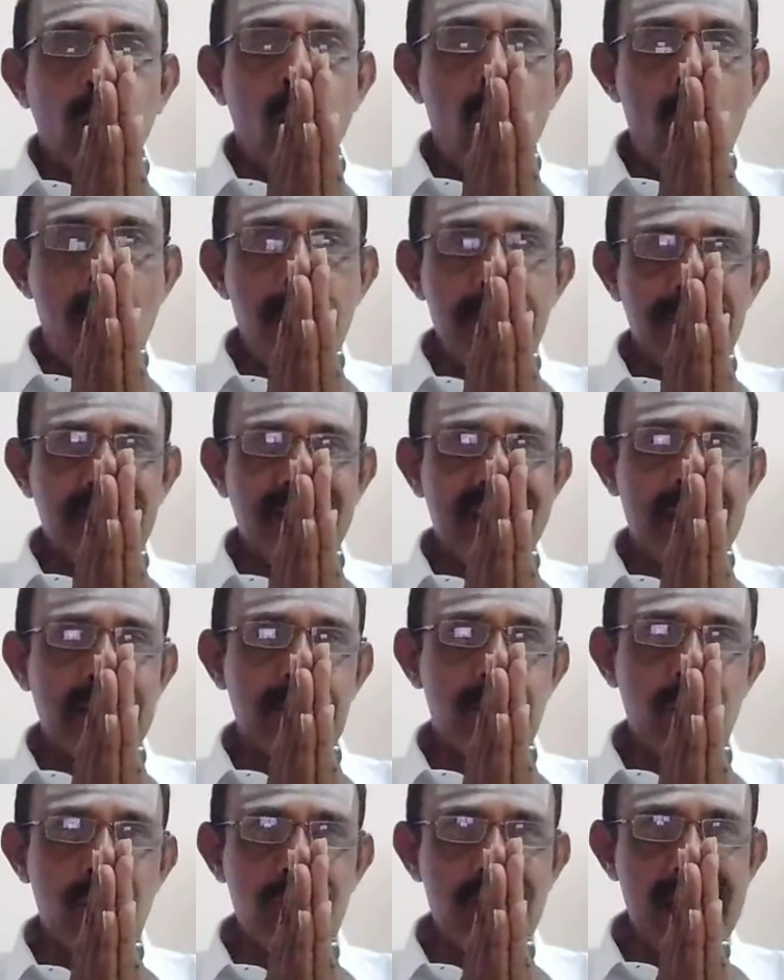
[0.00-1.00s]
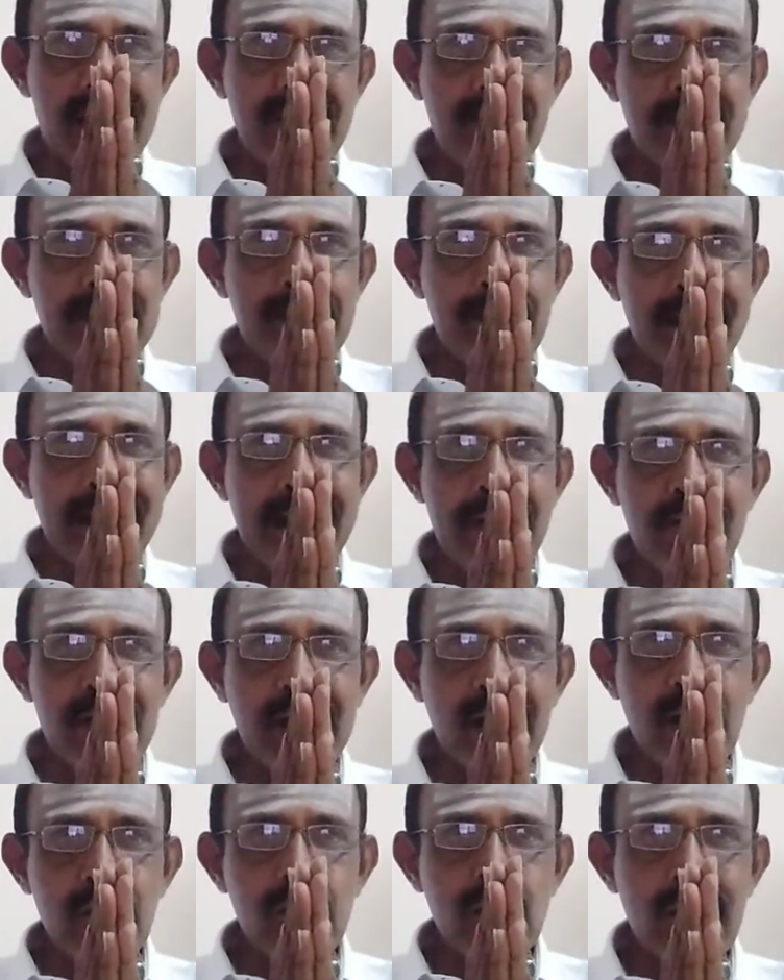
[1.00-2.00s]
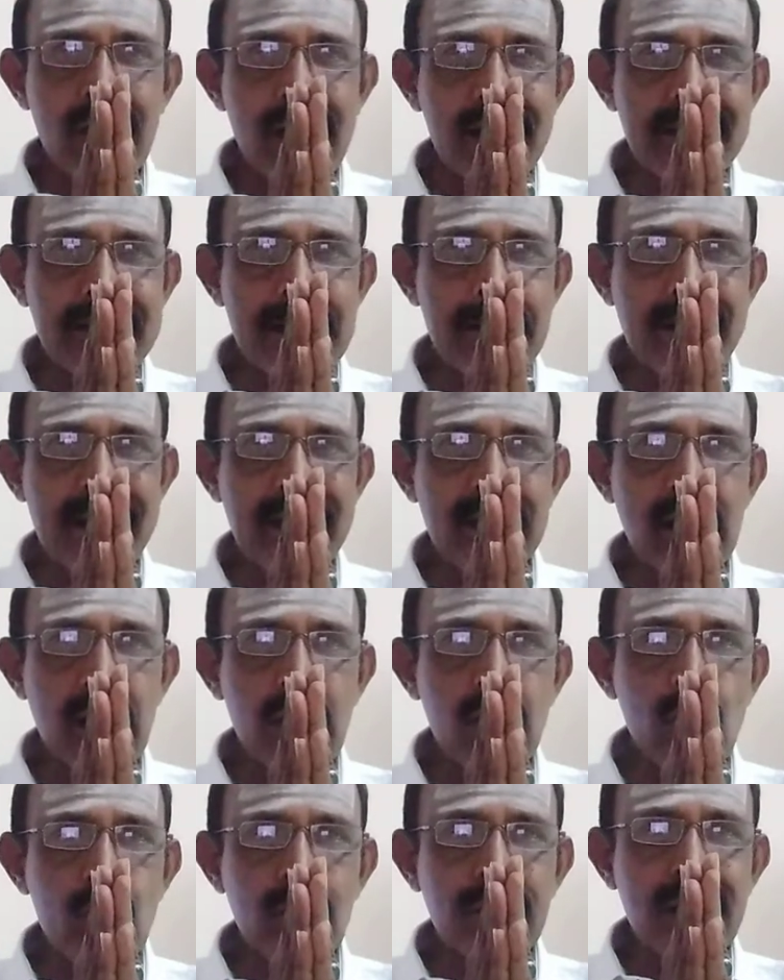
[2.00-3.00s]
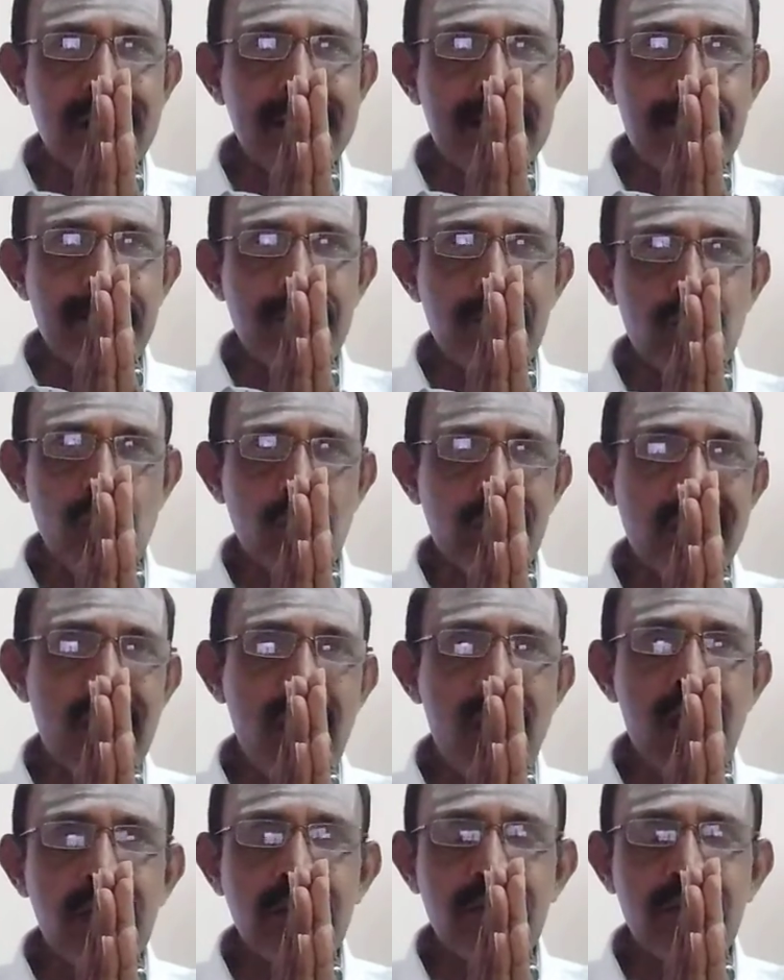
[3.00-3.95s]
ஓம் தத்புருஷாய வித்மகே வக்கரதுண்டாய் தீமிகி தன்னோ தந்தி பிரச்சோதயா